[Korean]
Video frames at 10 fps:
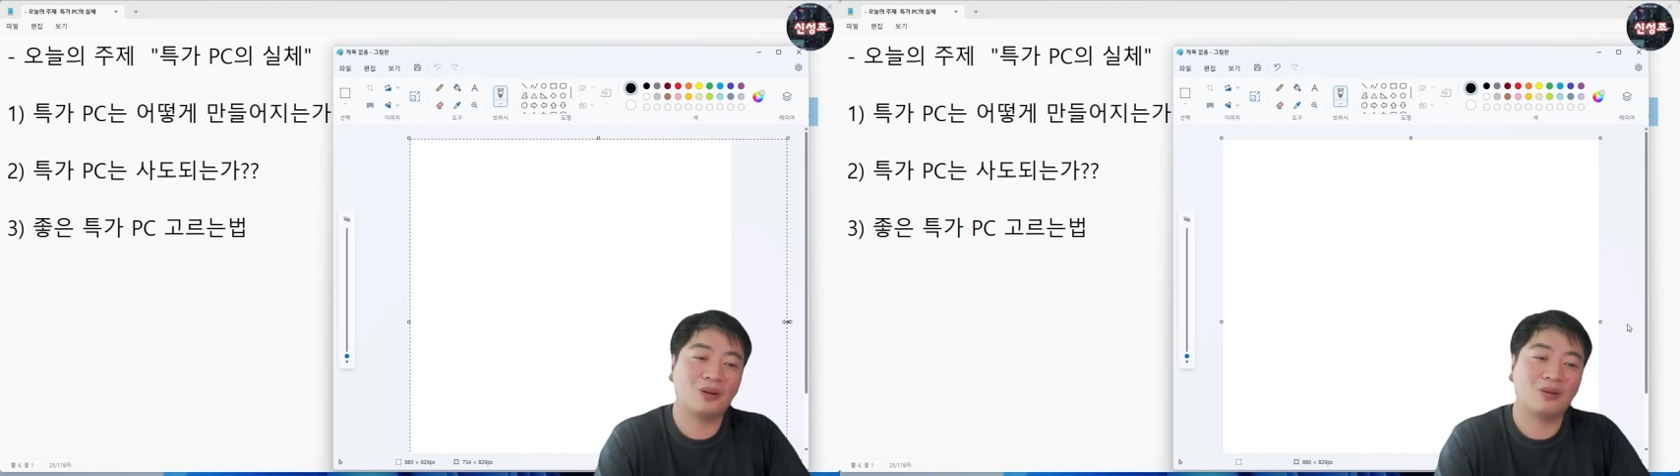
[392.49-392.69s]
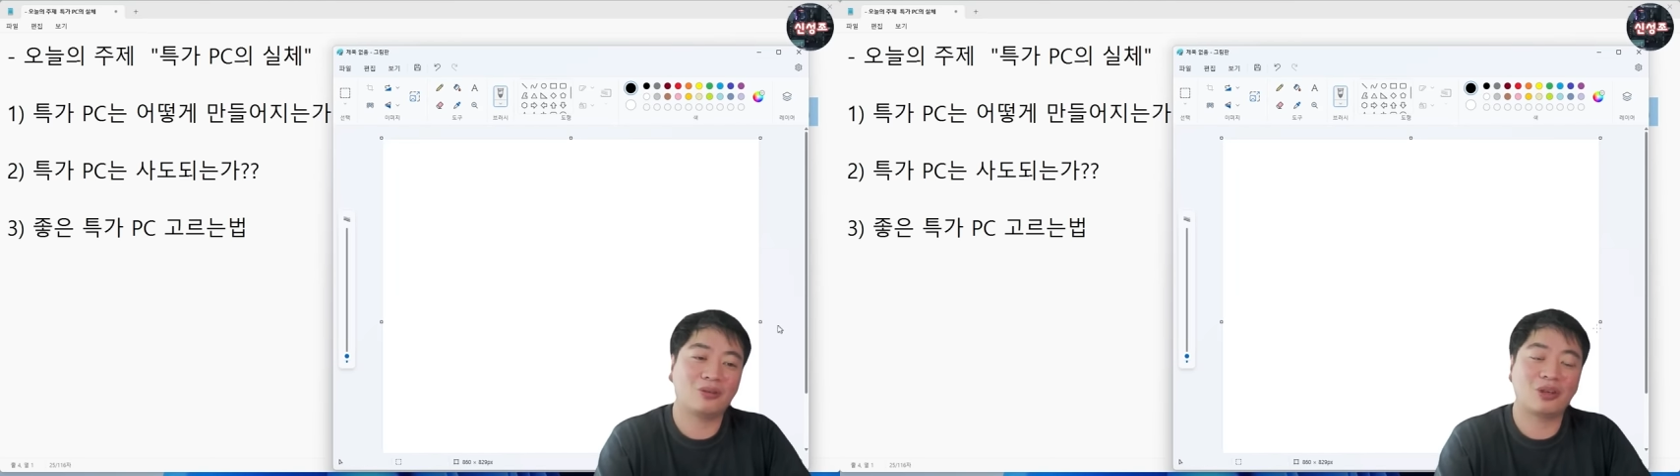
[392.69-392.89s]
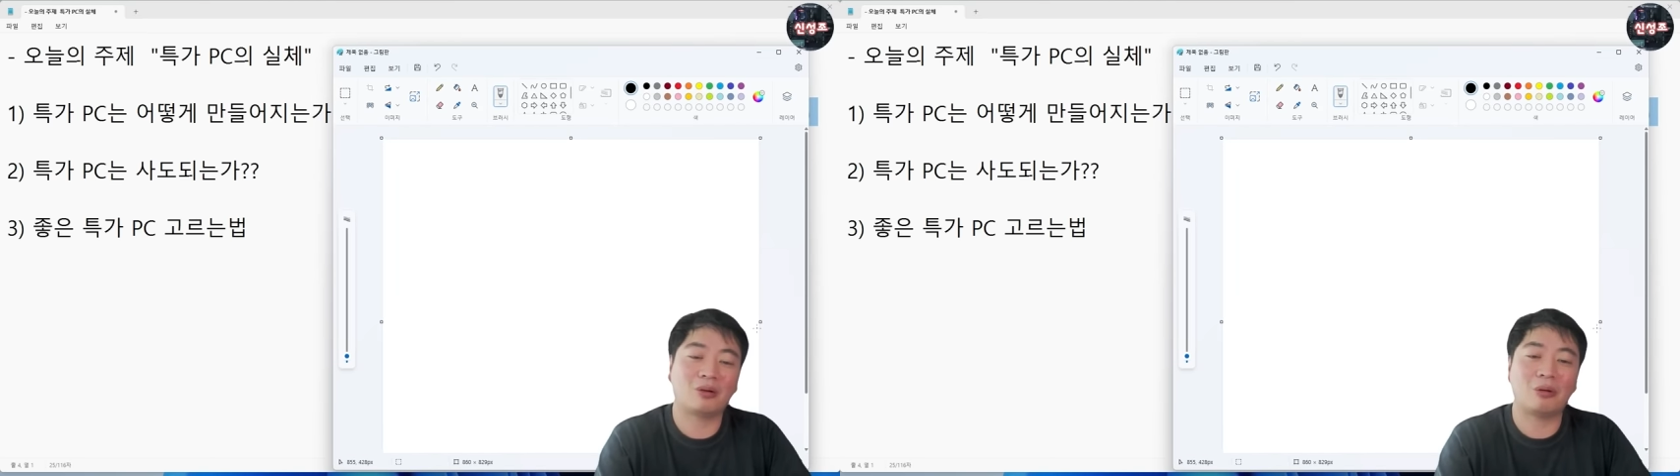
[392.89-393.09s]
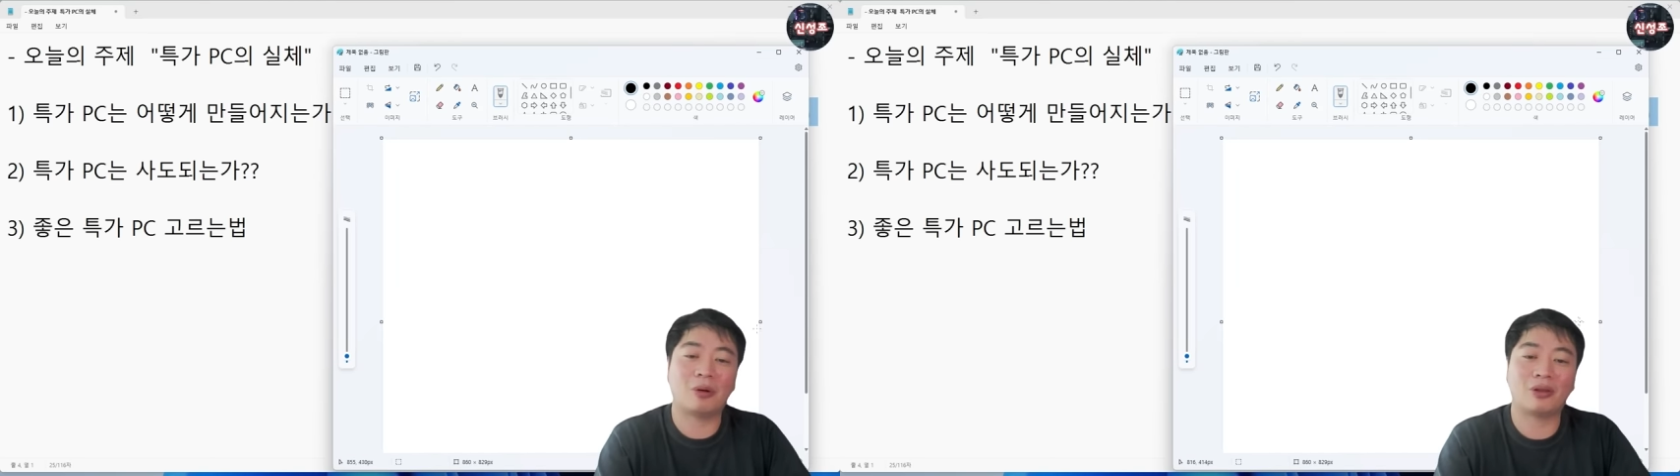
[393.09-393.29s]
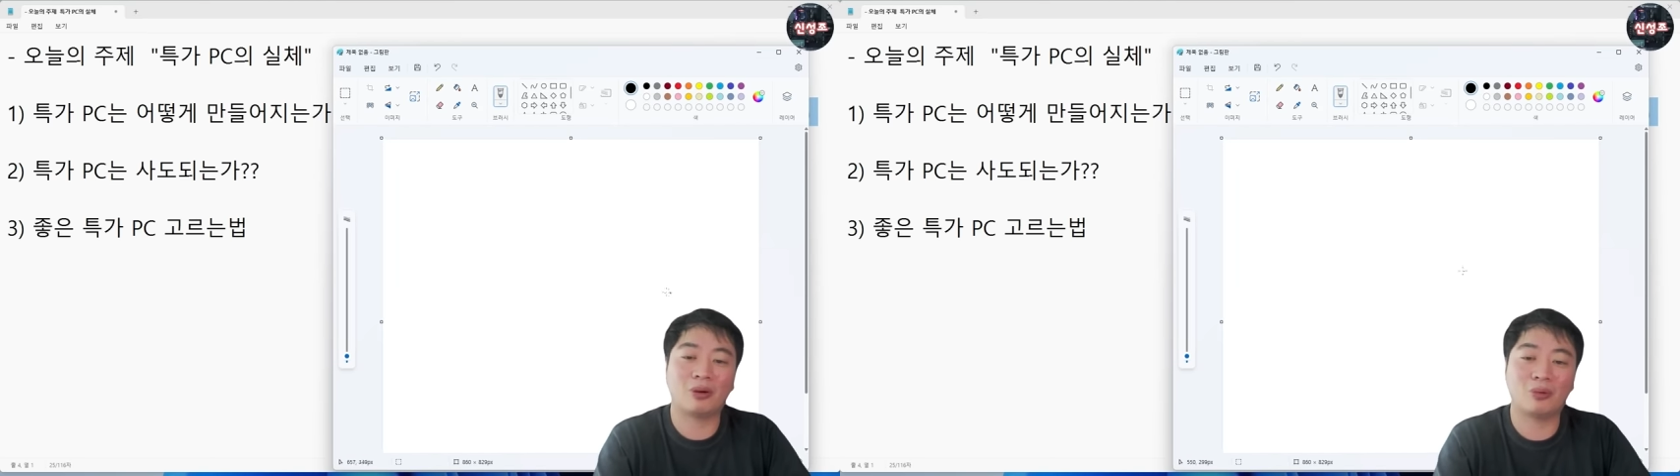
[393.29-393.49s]
어, 새거만
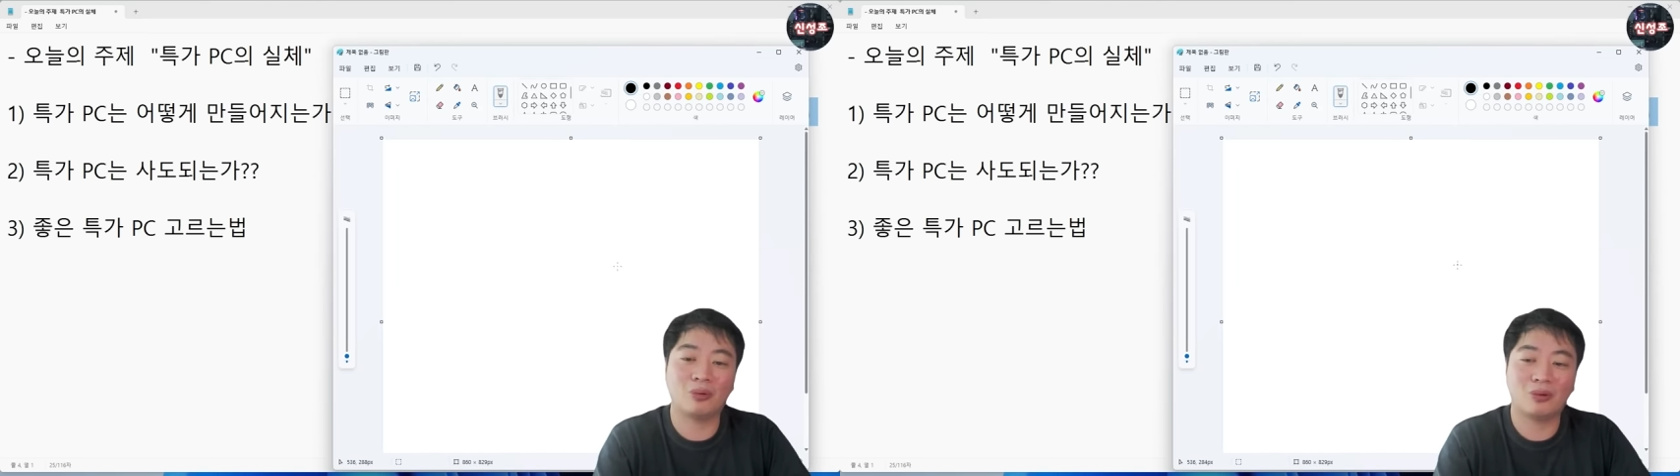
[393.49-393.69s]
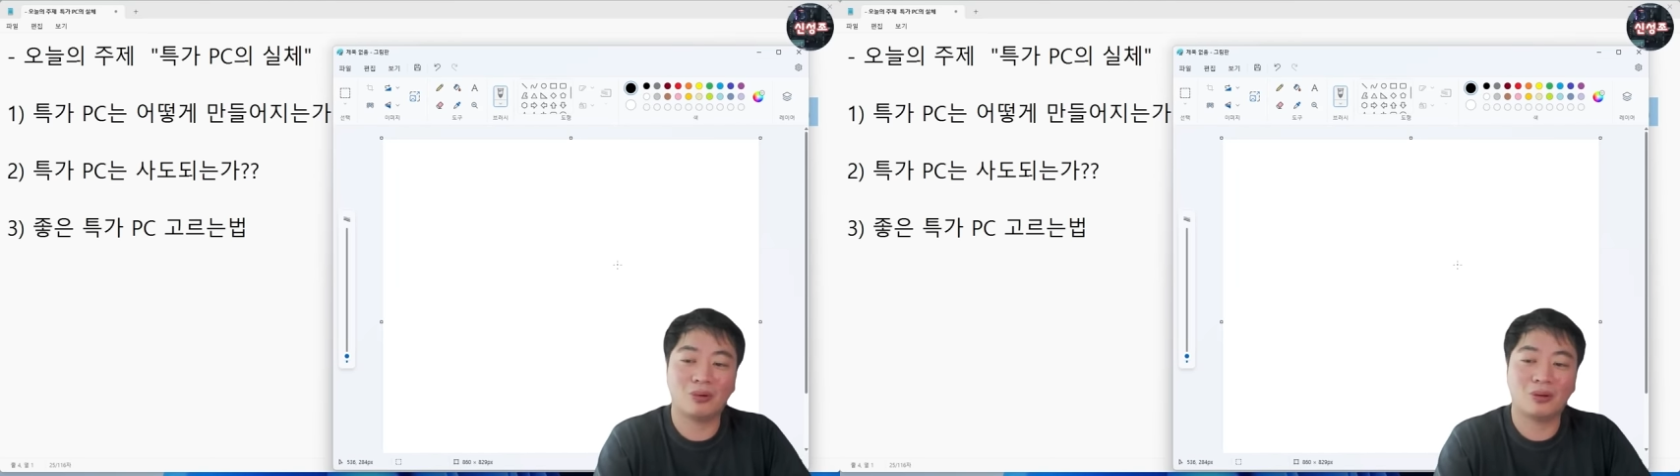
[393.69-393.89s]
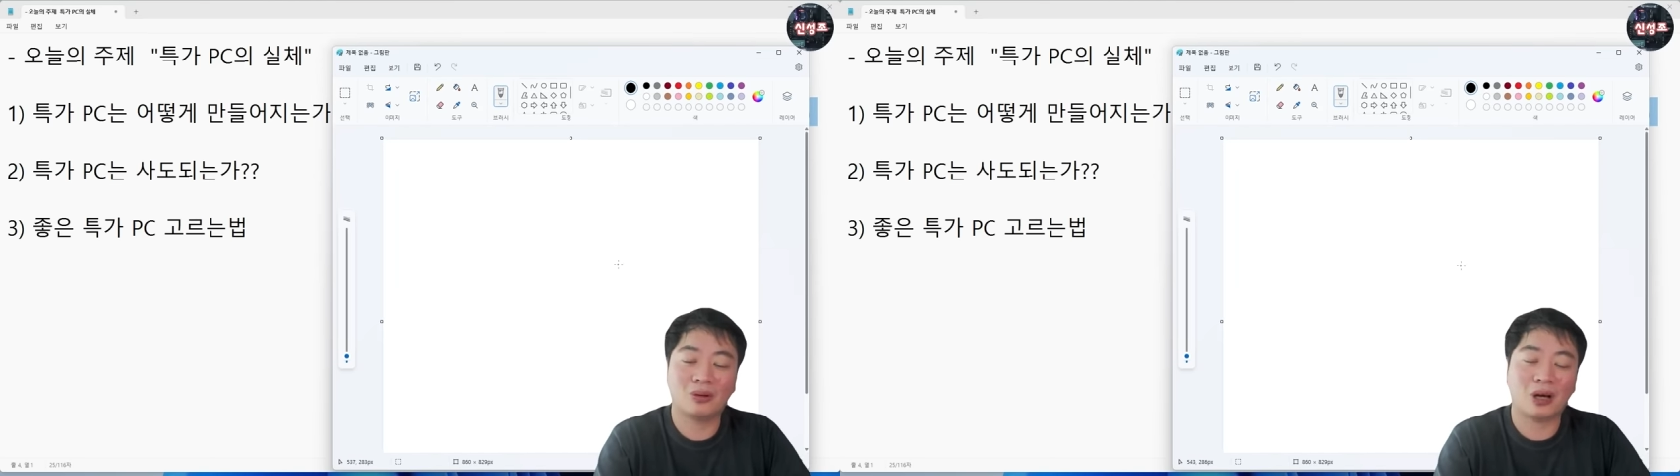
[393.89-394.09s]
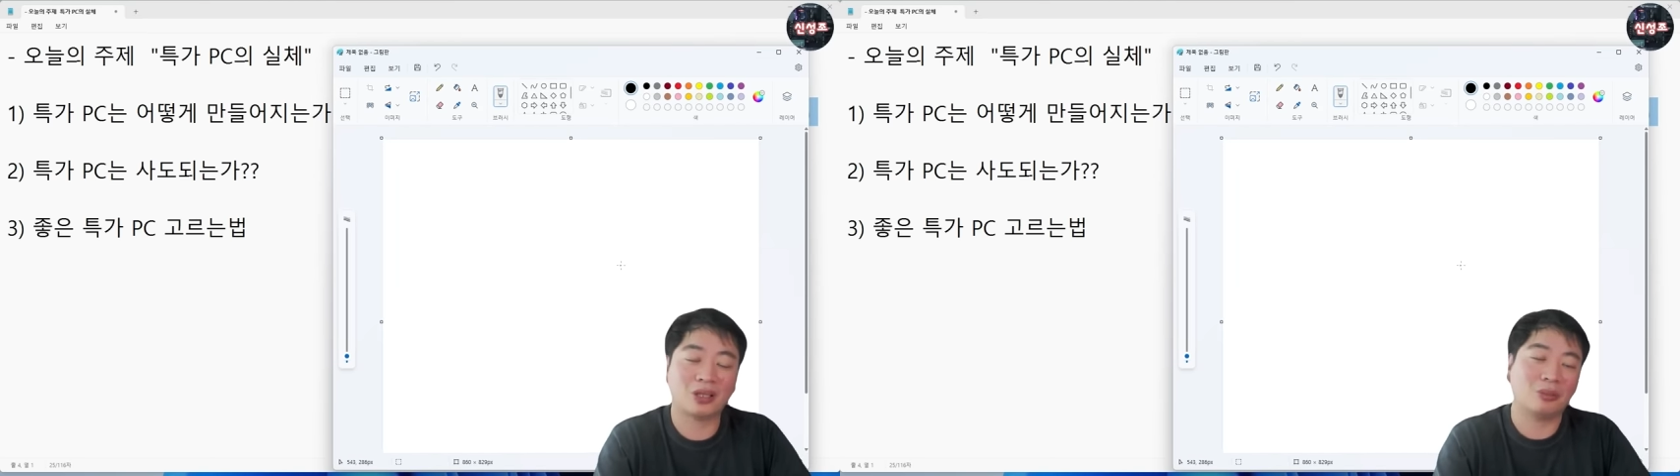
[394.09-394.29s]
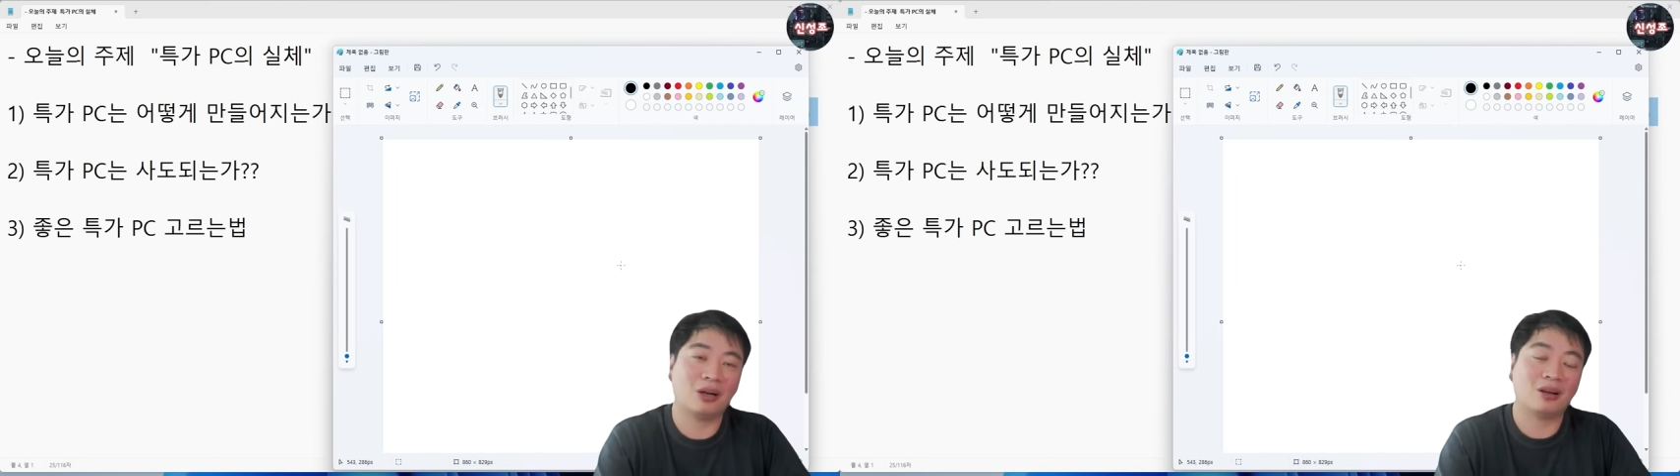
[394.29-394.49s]
판다고
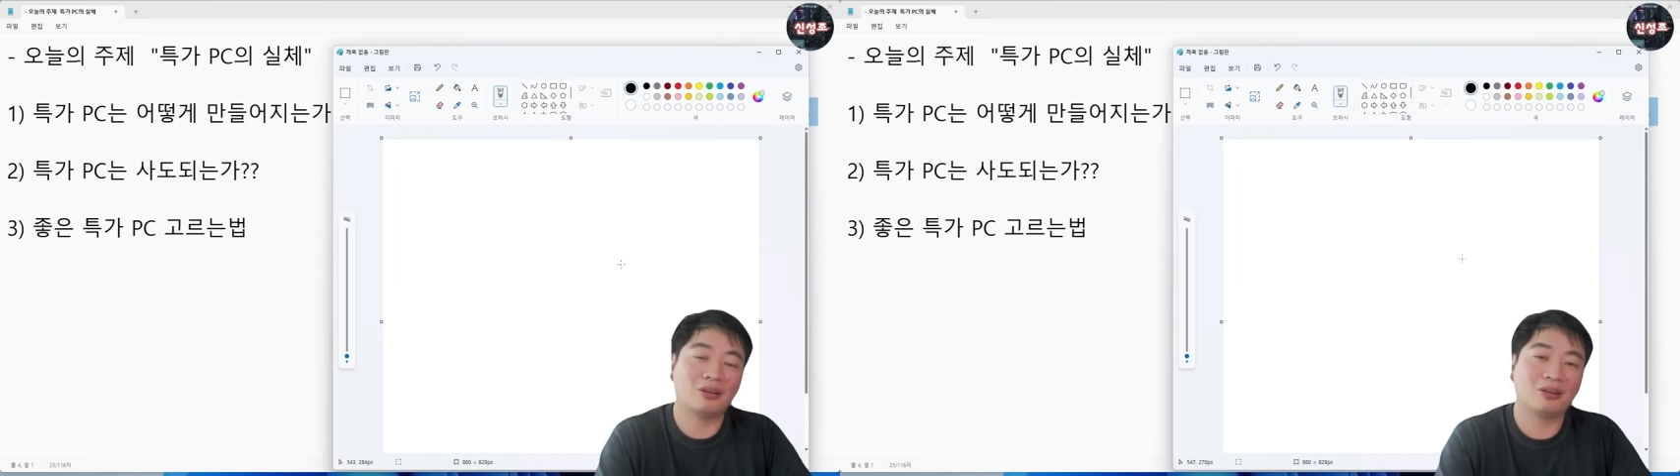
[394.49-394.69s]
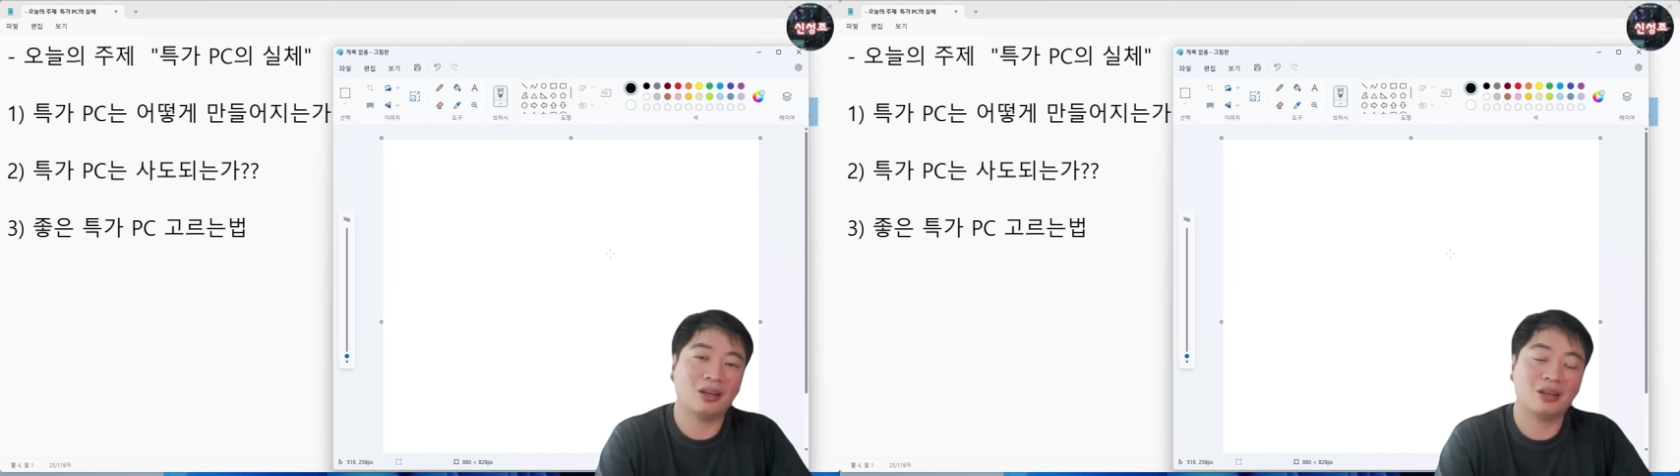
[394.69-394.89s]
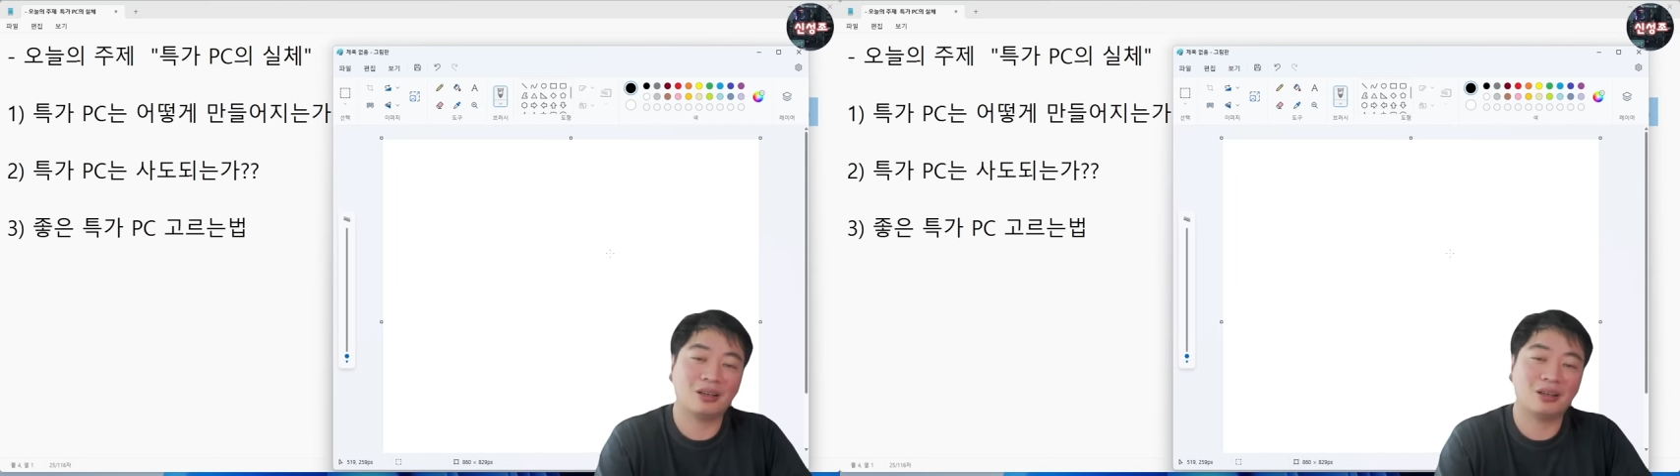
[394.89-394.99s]
하지 말라는 거네